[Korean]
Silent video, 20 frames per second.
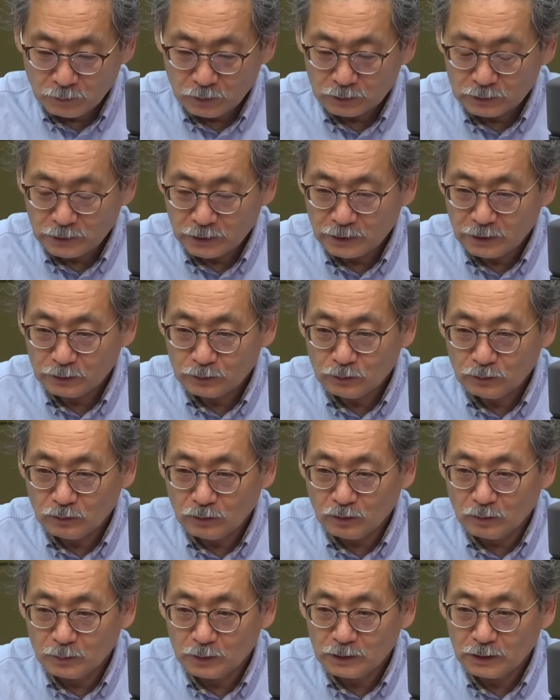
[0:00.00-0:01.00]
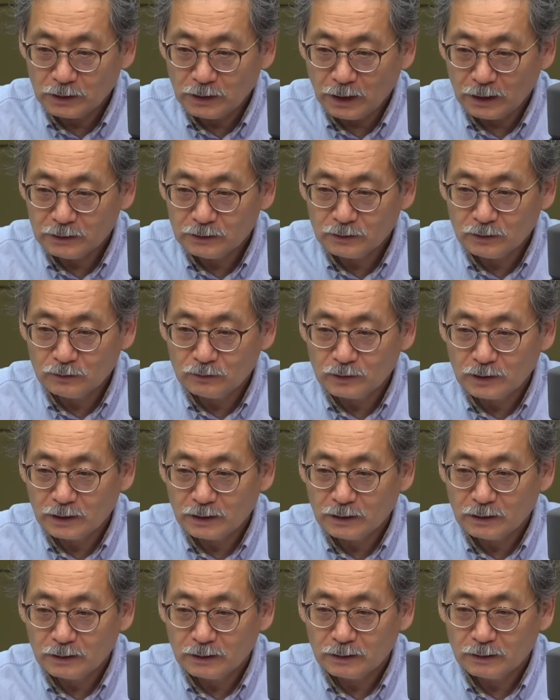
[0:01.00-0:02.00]
제게도 어머니가
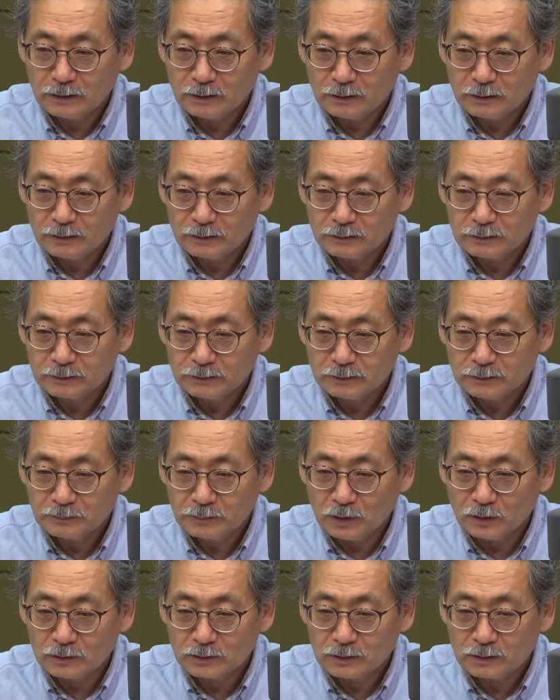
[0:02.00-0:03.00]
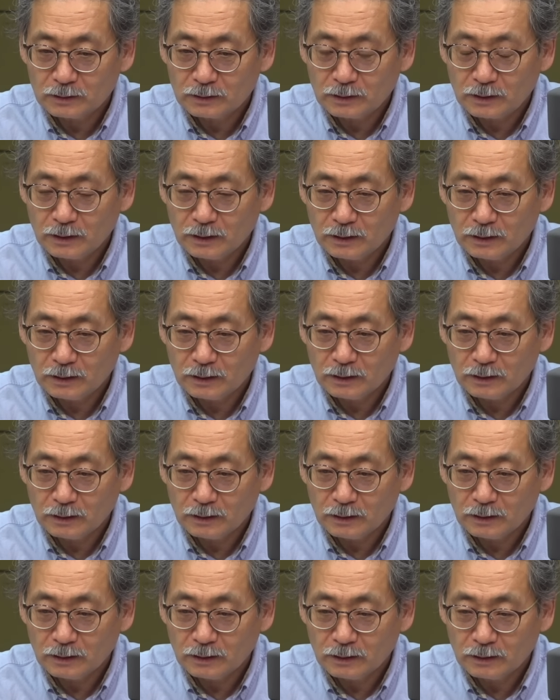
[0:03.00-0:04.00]
한겨울에
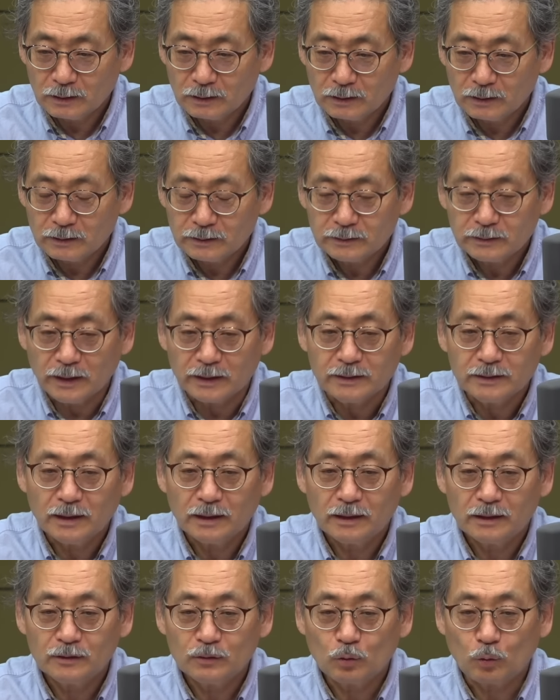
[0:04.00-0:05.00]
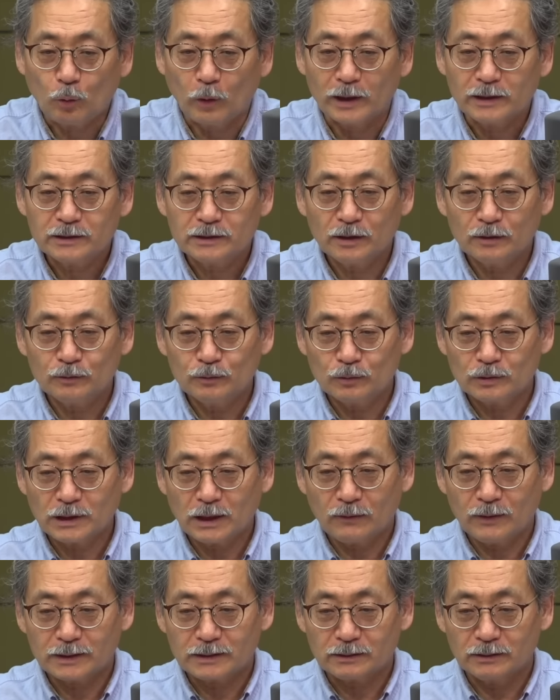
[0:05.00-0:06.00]
명태 옛날에는 괴짝으로
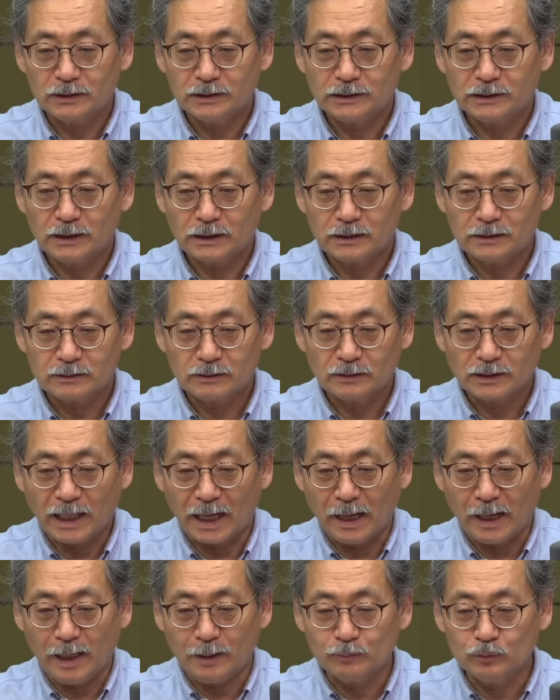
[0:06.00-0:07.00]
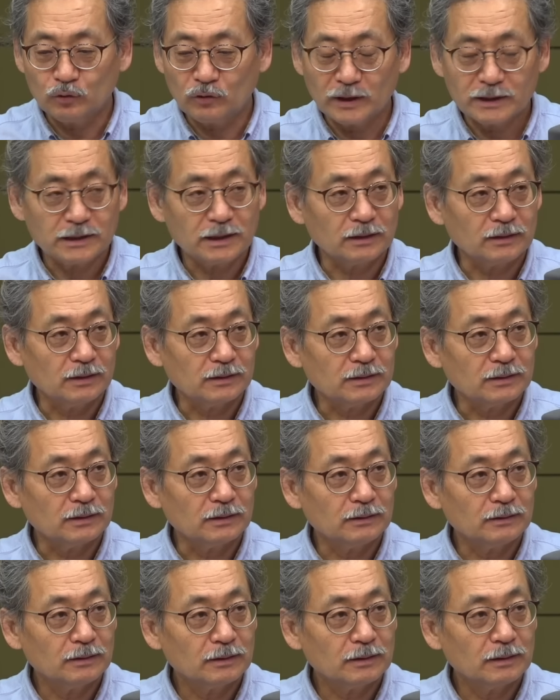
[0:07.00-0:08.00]
사왔어요 시장에서 나무 괴짝이었어요.
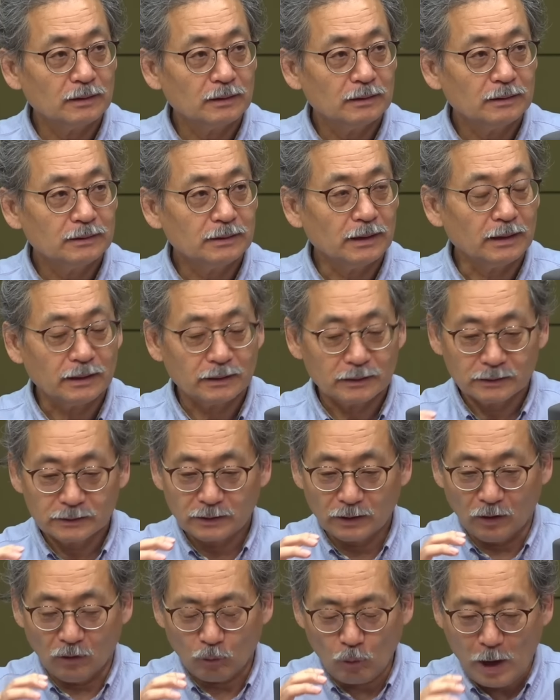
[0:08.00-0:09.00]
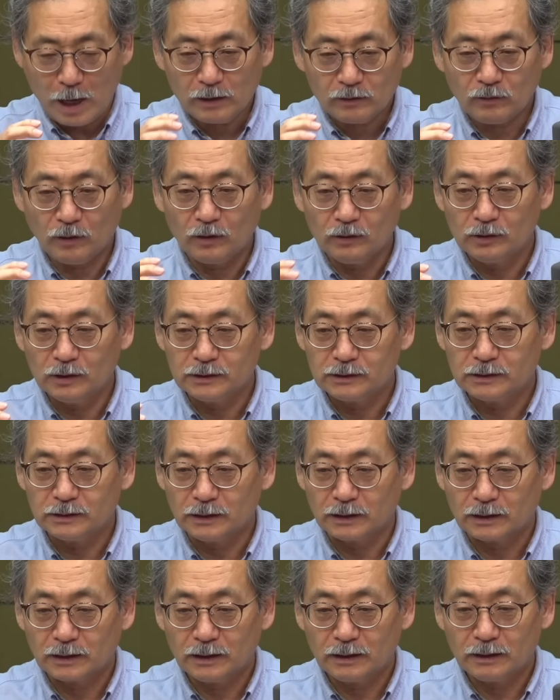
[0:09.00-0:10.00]
짝으로. 예, 어. 그게 꽝꽝 얼려
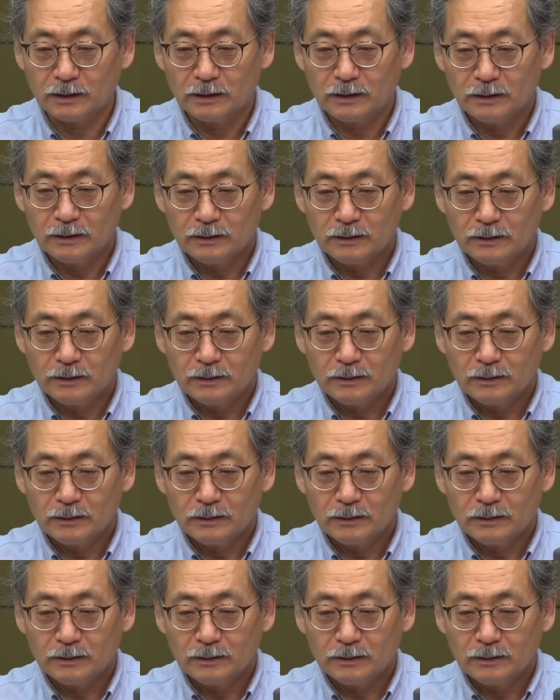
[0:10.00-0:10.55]
있으니까 네.